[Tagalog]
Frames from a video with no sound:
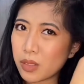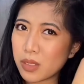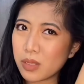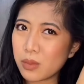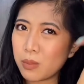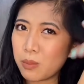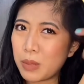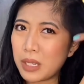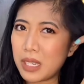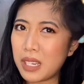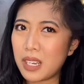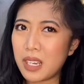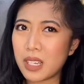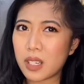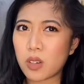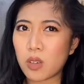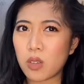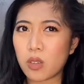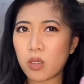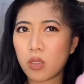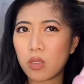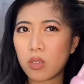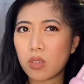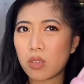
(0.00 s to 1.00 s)
binili
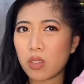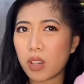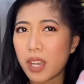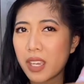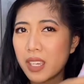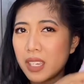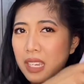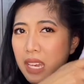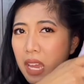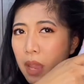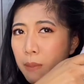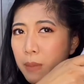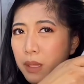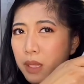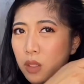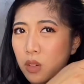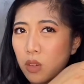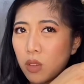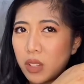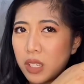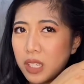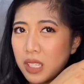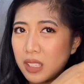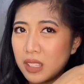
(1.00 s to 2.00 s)
kong, ay ginamit kong
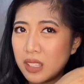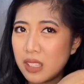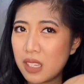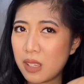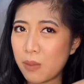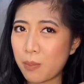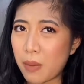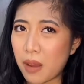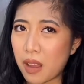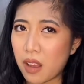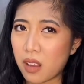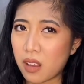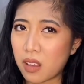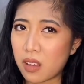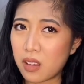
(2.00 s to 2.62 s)
hindi pang,